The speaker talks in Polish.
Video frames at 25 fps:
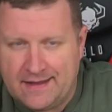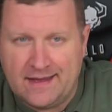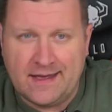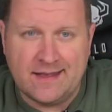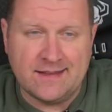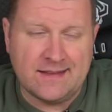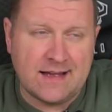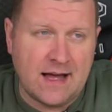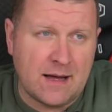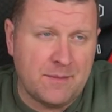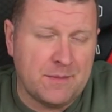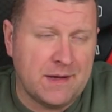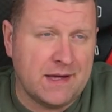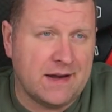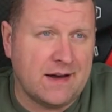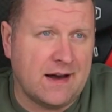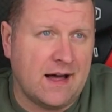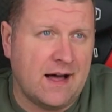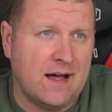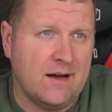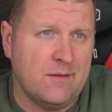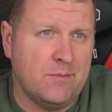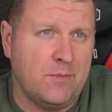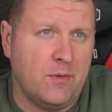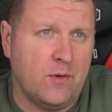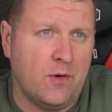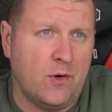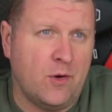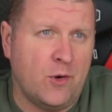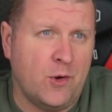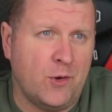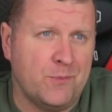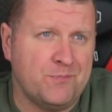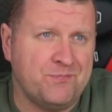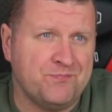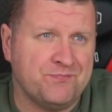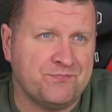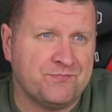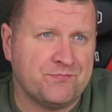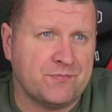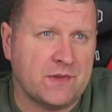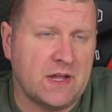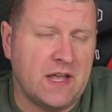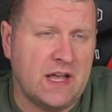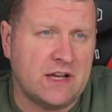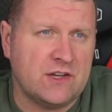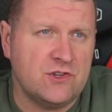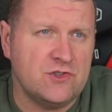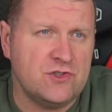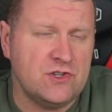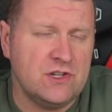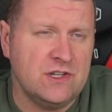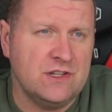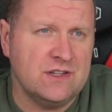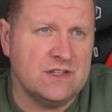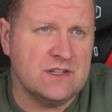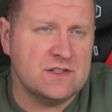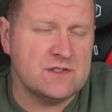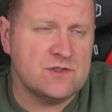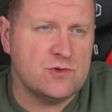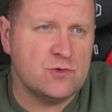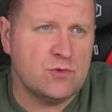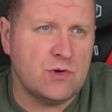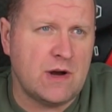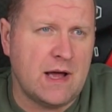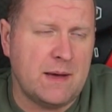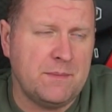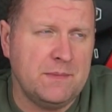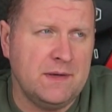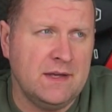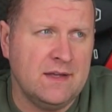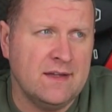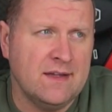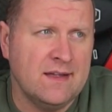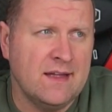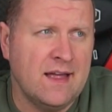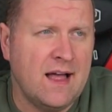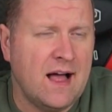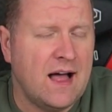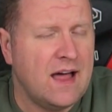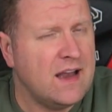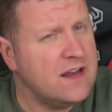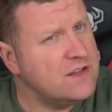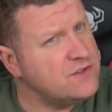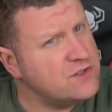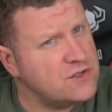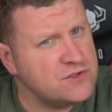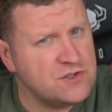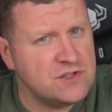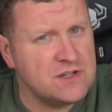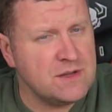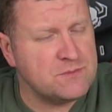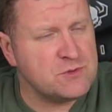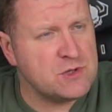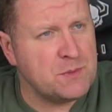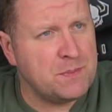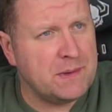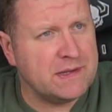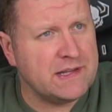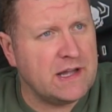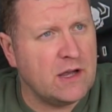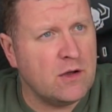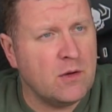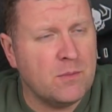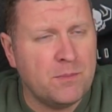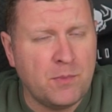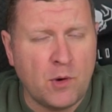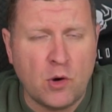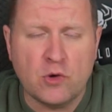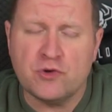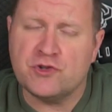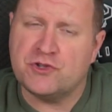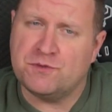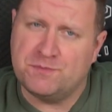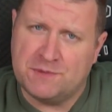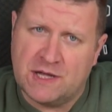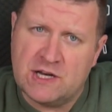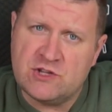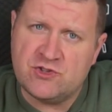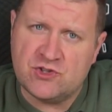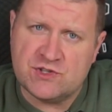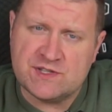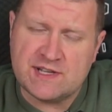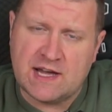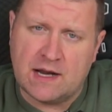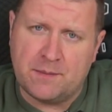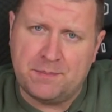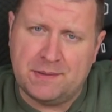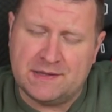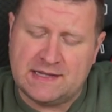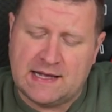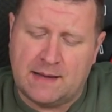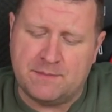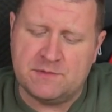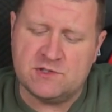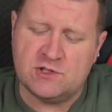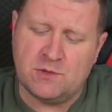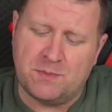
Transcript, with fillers: Edamer albo mm, jakiś inny z dziurami, ale dzieci nie przepadają, bo on śmierdzi skarpetami.